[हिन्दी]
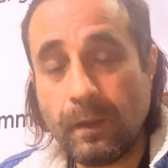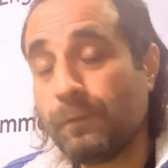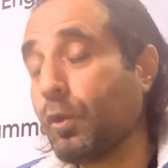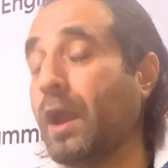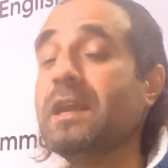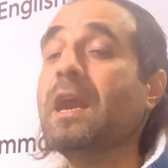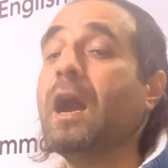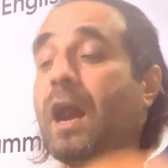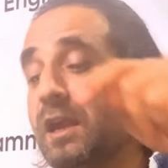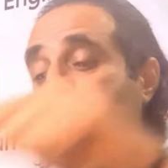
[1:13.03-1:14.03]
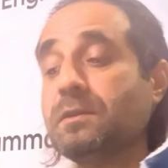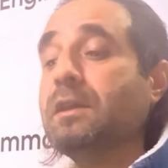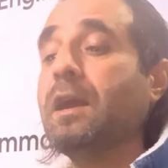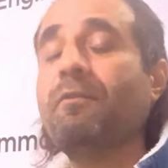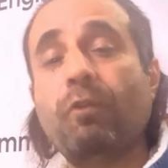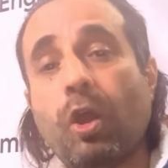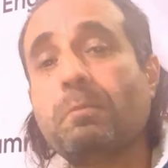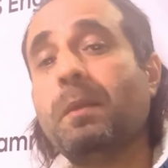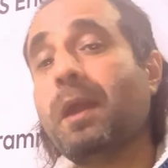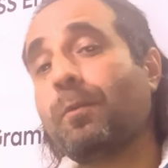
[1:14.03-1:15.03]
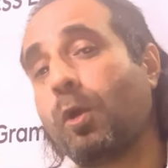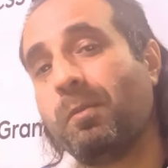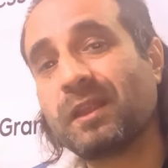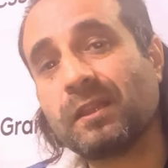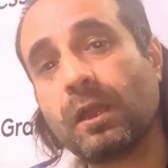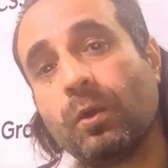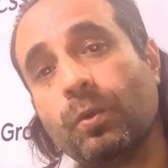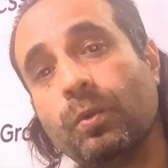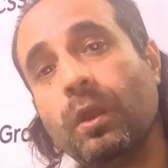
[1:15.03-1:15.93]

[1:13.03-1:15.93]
तो आइए इस व्लॉग में मैं आपको बताता हूँ